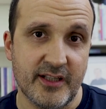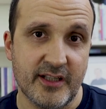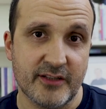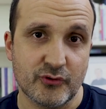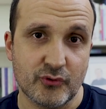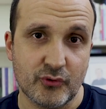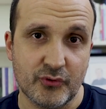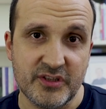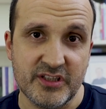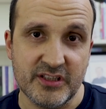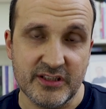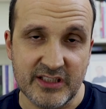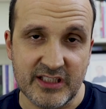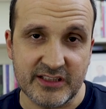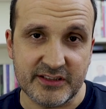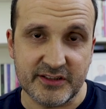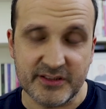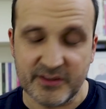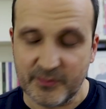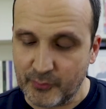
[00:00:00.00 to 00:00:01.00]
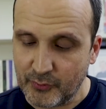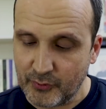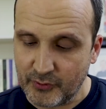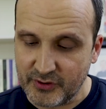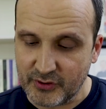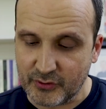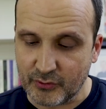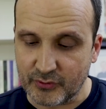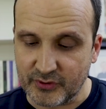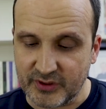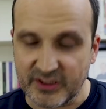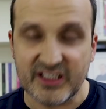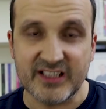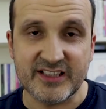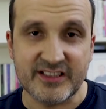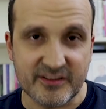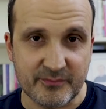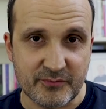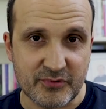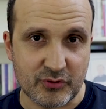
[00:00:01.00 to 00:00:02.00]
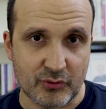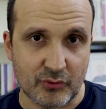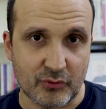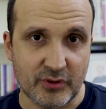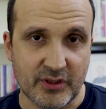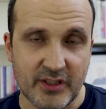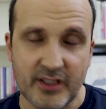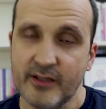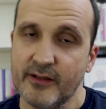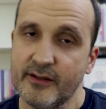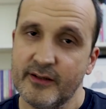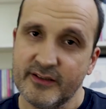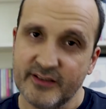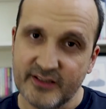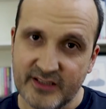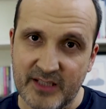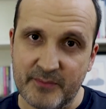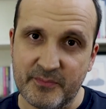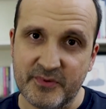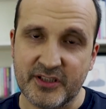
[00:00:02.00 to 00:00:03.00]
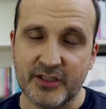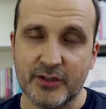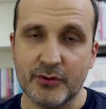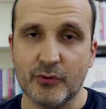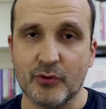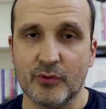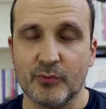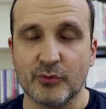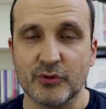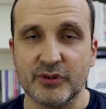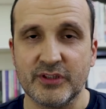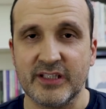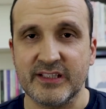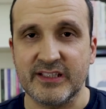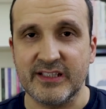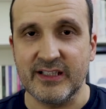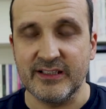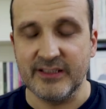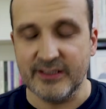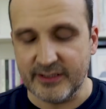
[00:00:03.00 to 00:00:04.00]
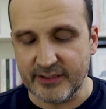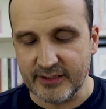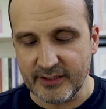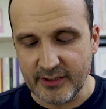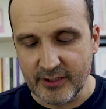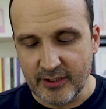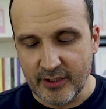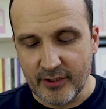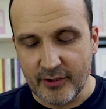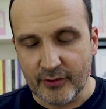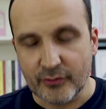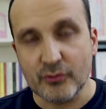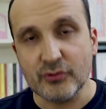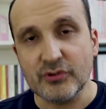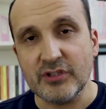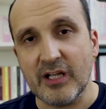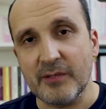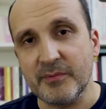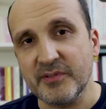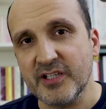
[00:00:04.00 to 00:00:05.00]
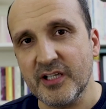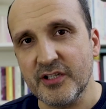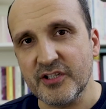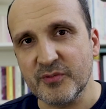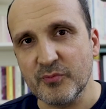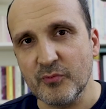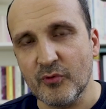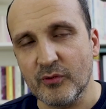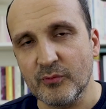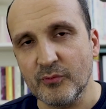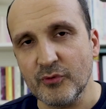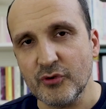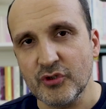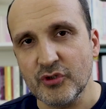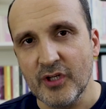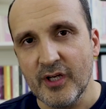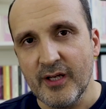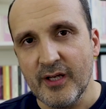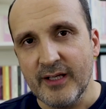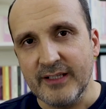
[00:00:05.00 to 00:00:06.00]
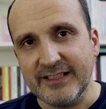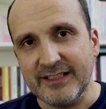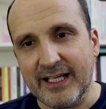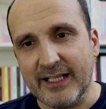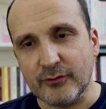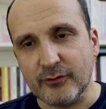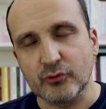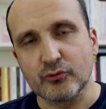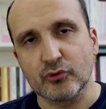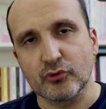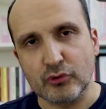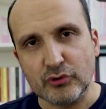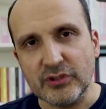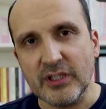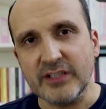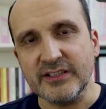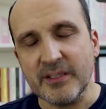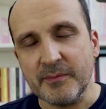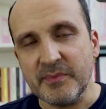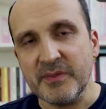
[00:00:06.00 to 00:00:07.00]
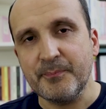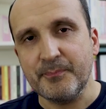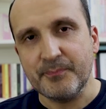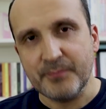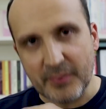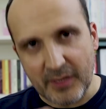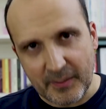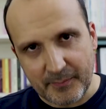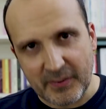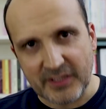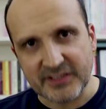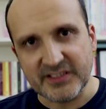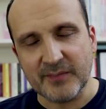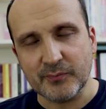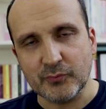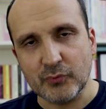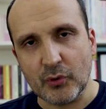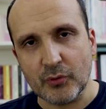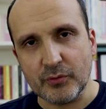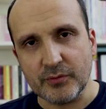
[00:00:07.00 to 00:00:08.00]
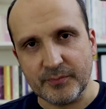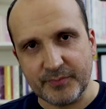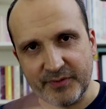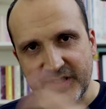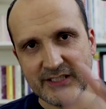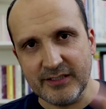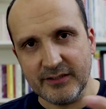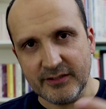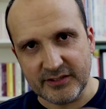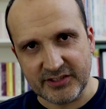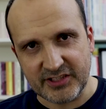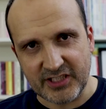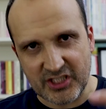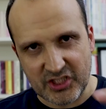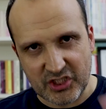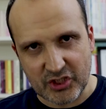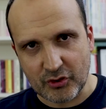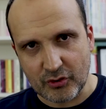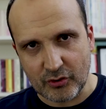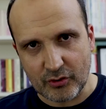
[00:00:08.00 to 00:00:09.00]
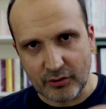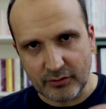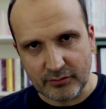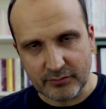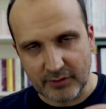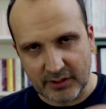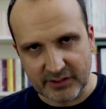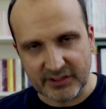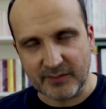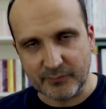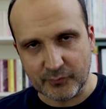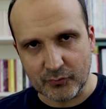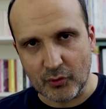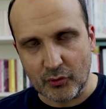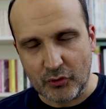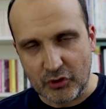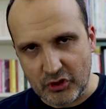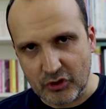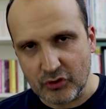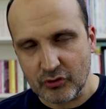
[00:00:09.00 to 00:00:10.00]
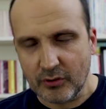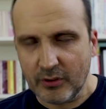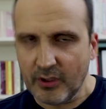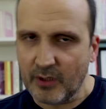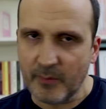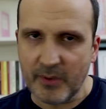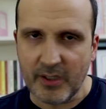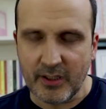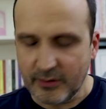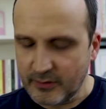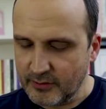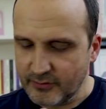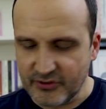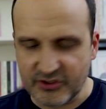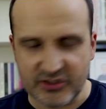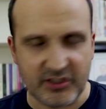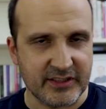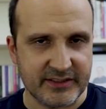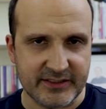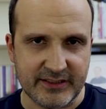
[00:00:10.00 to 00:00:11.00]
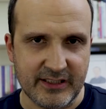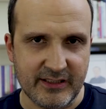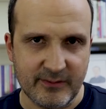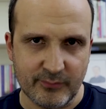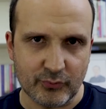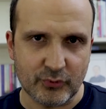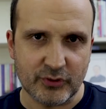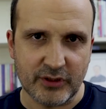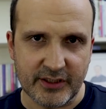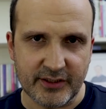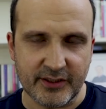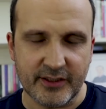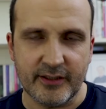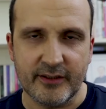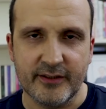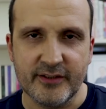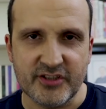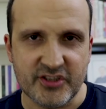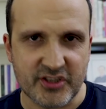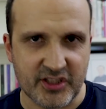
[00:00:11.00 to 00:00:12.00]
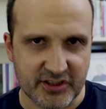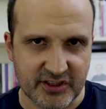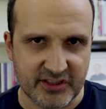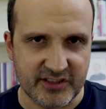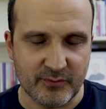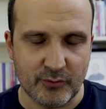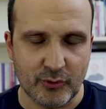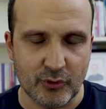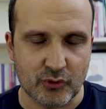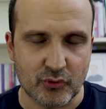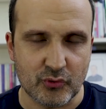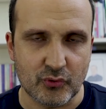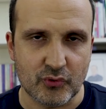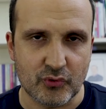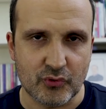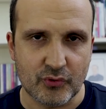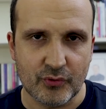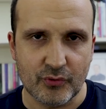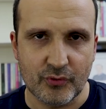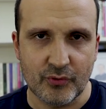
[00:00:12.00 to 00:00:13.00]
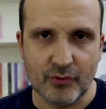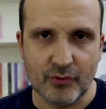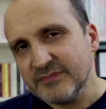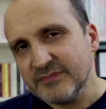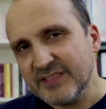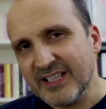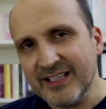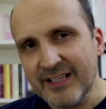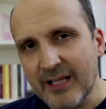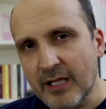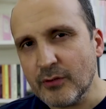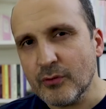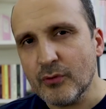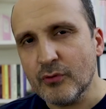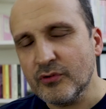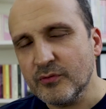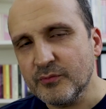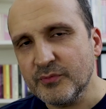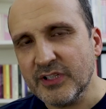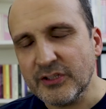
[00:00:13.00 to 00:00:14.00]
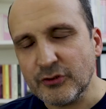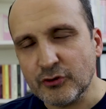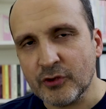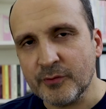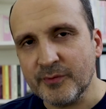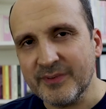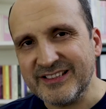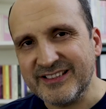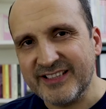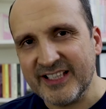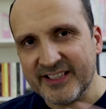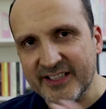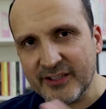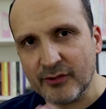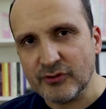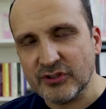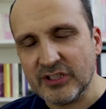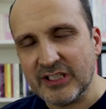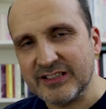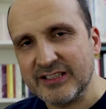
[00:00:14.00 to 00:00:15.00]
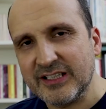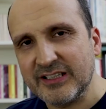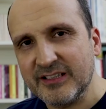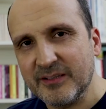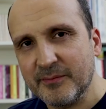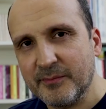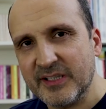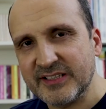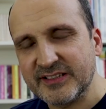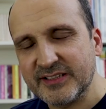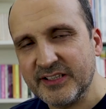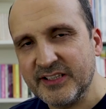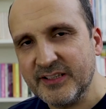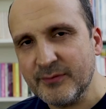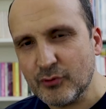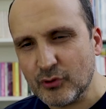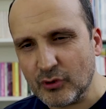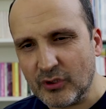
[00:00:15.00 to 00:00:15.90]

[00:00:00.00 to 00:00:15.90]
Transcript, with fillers: Yani son yıllardır yapıyor. Nikon da getirmiş sonunda. Tebrik ediyorum buradan kendilerini güzel bir gelişme olmuş. Yani kutusundan da bir adaptör pil şeyi çıkıyor. Adaptörü çıkıyor ama şart değil. Buradan da şarj edebiliyorsunuz genel görünümden sonra biraz teknik özelliklerden bahsedeyim.